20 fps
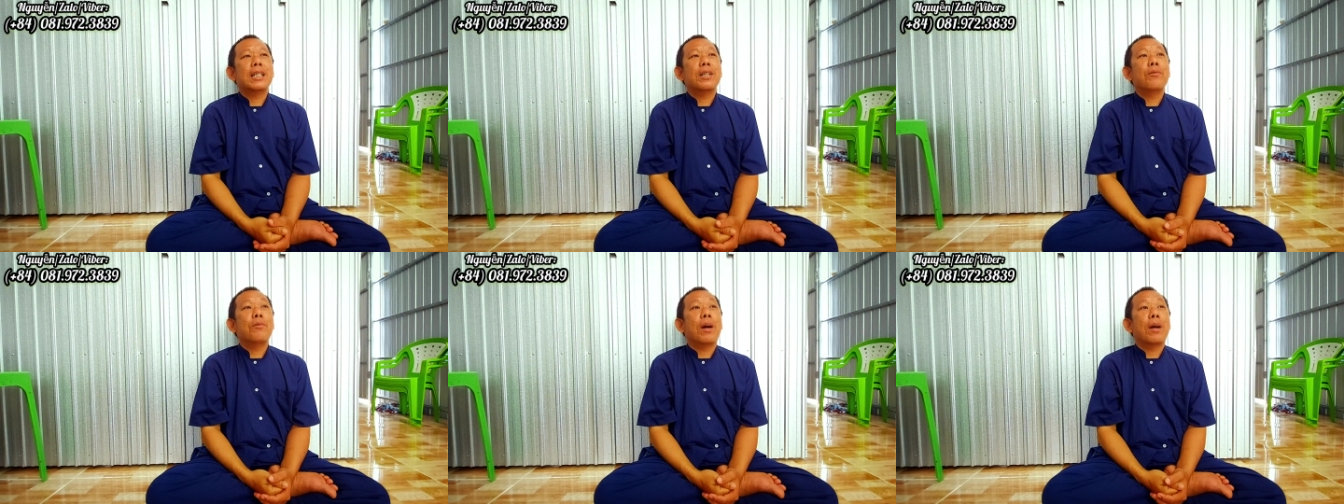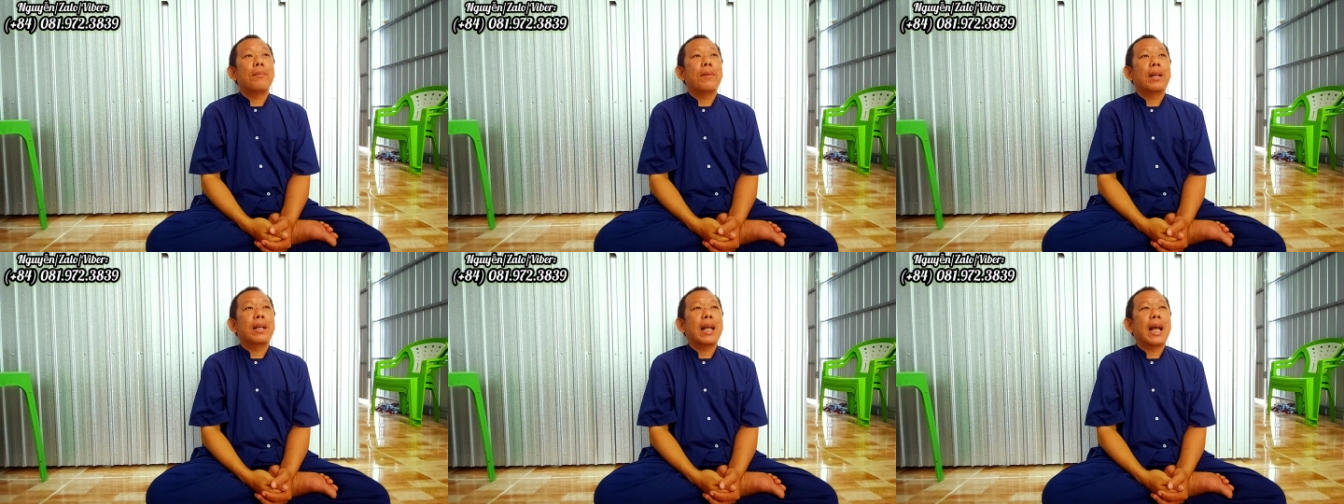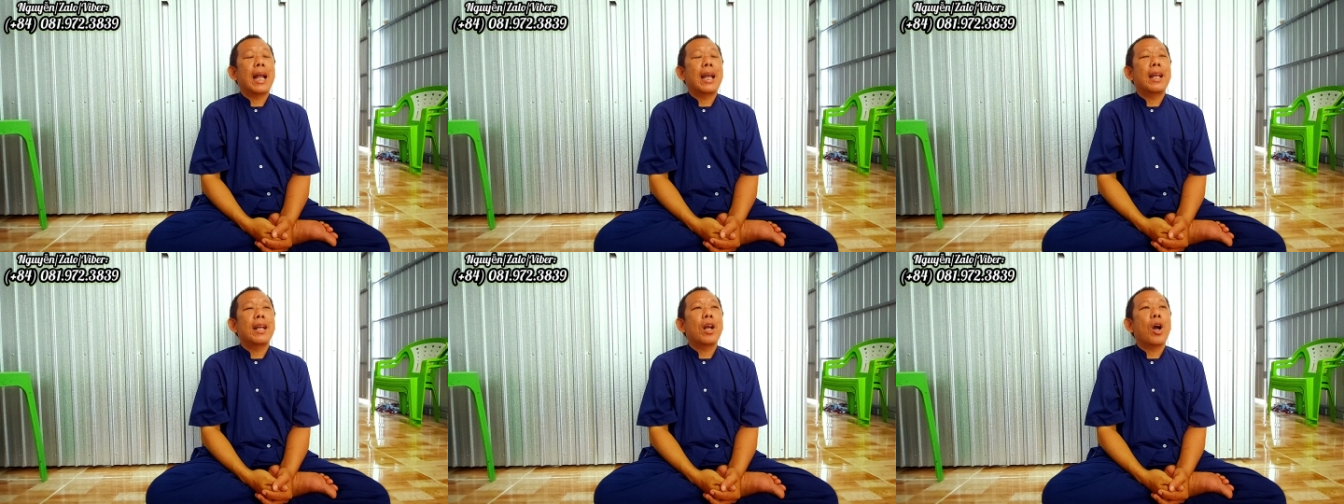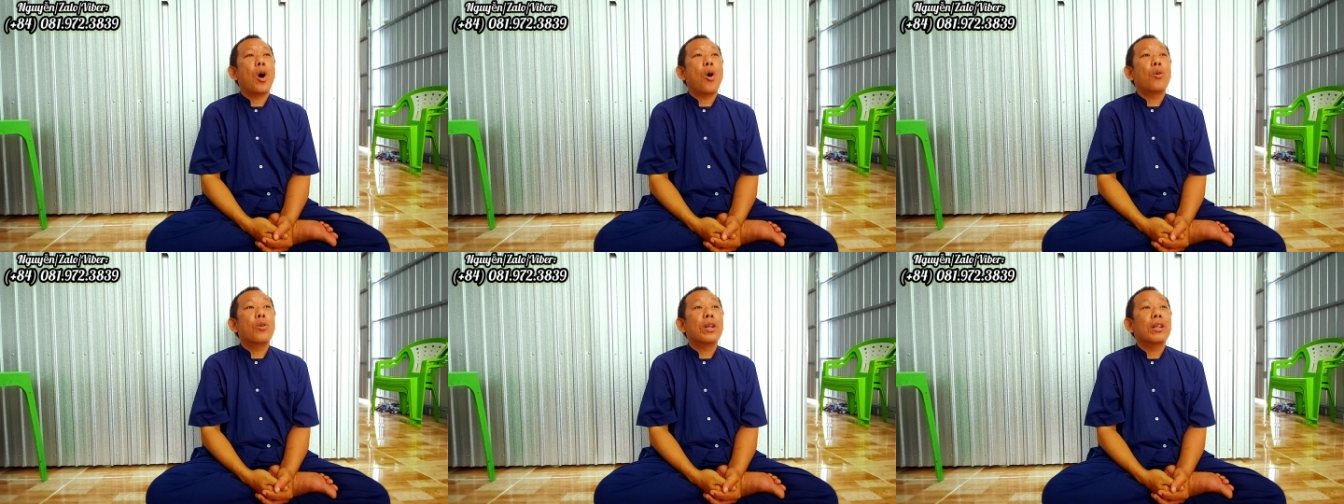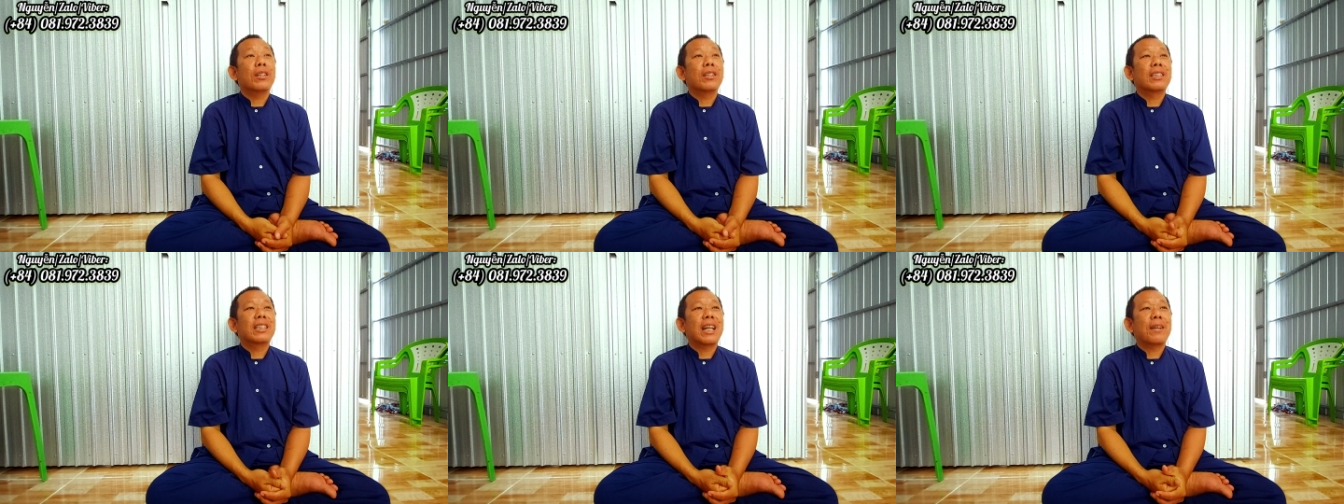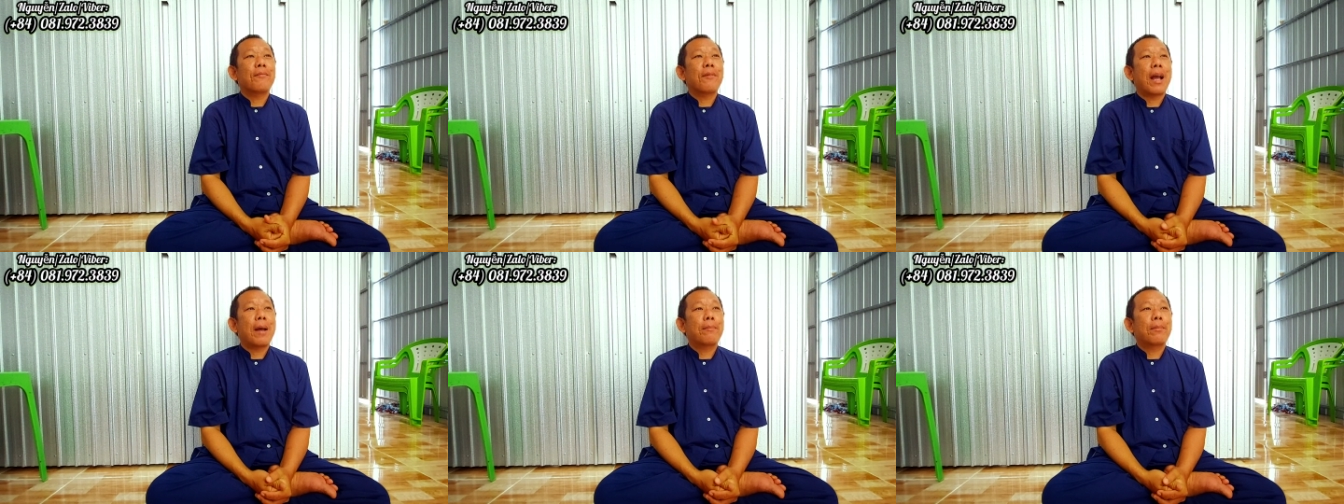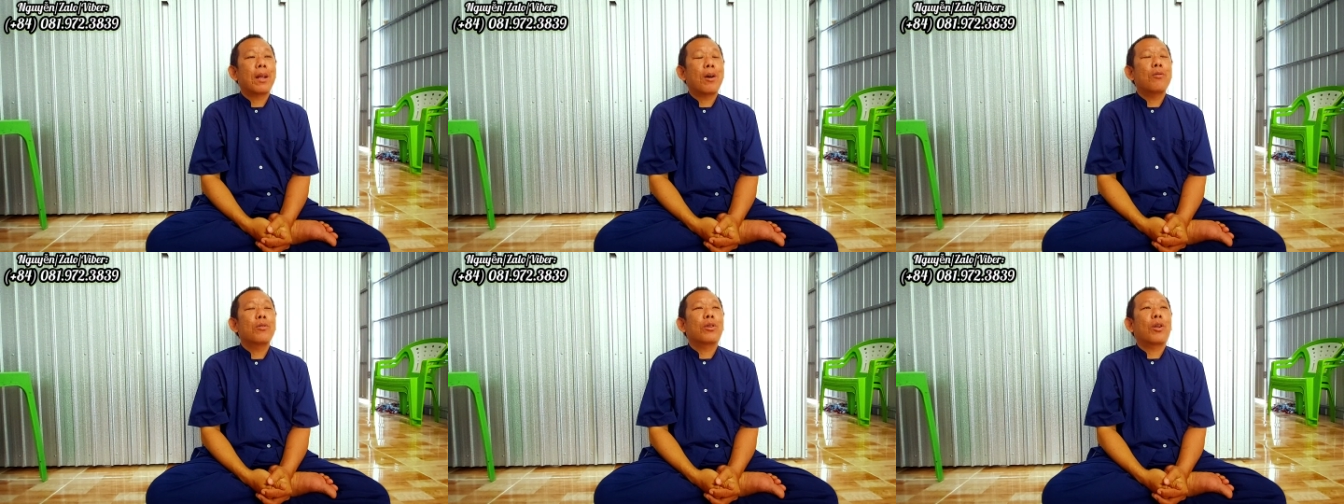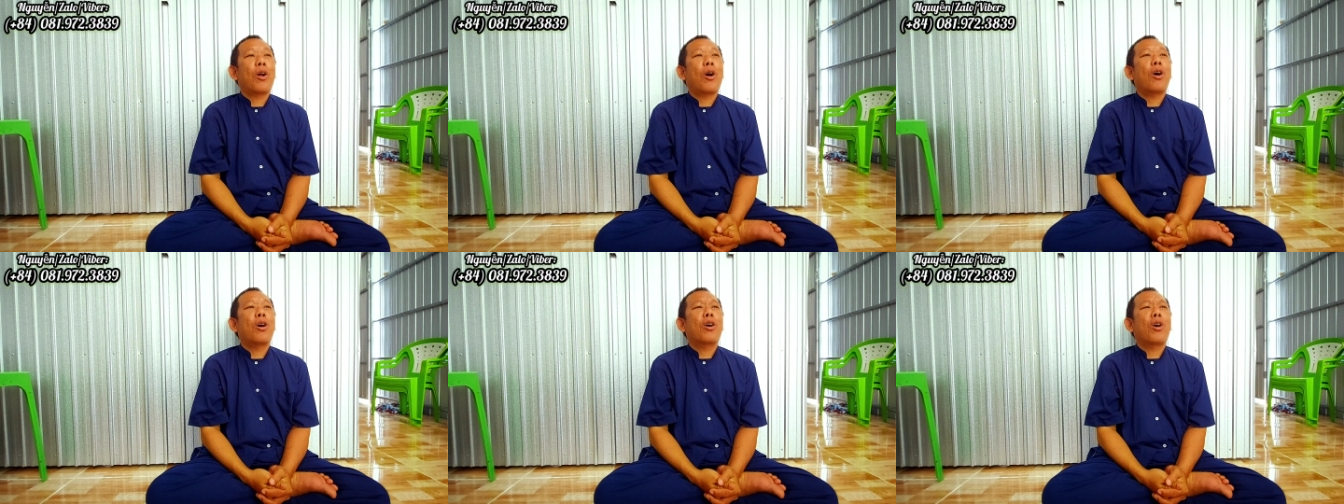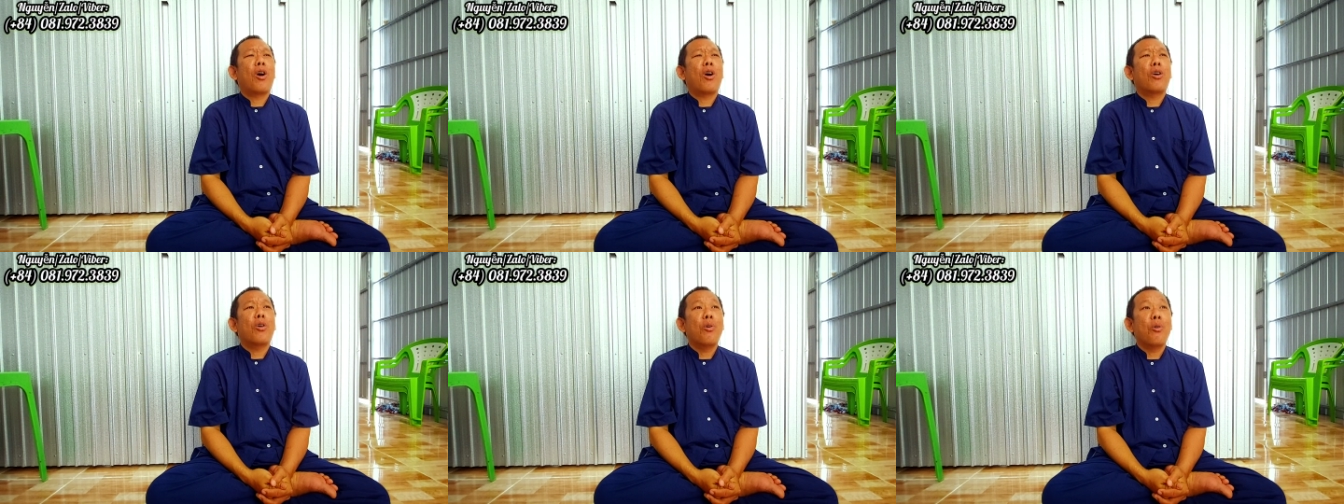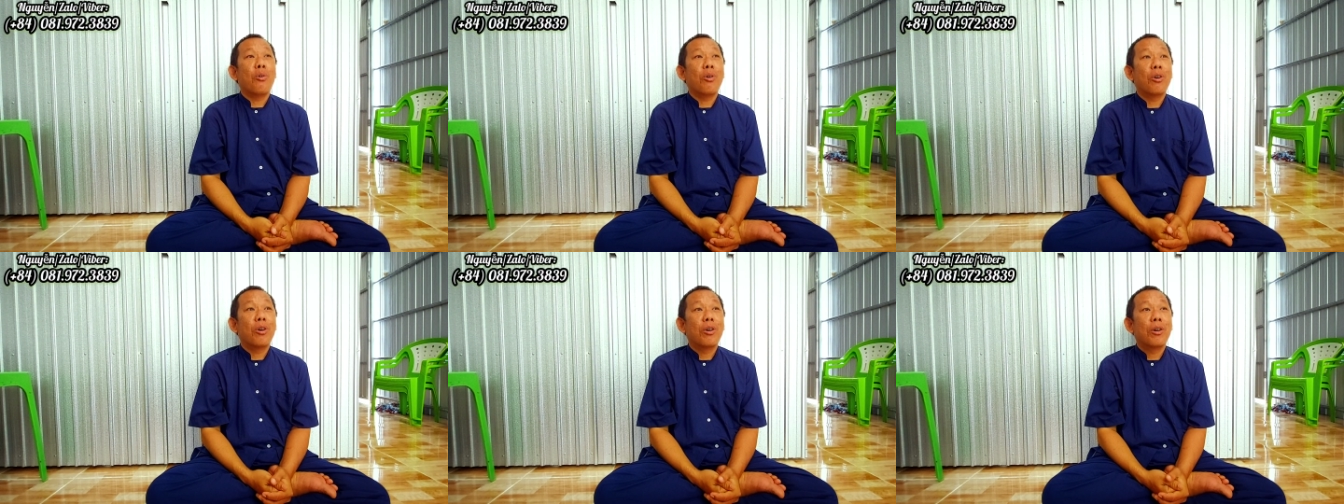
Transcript: trí huệ mình ra để ngộ được chánh pháp thấu rõ ngọn nguồn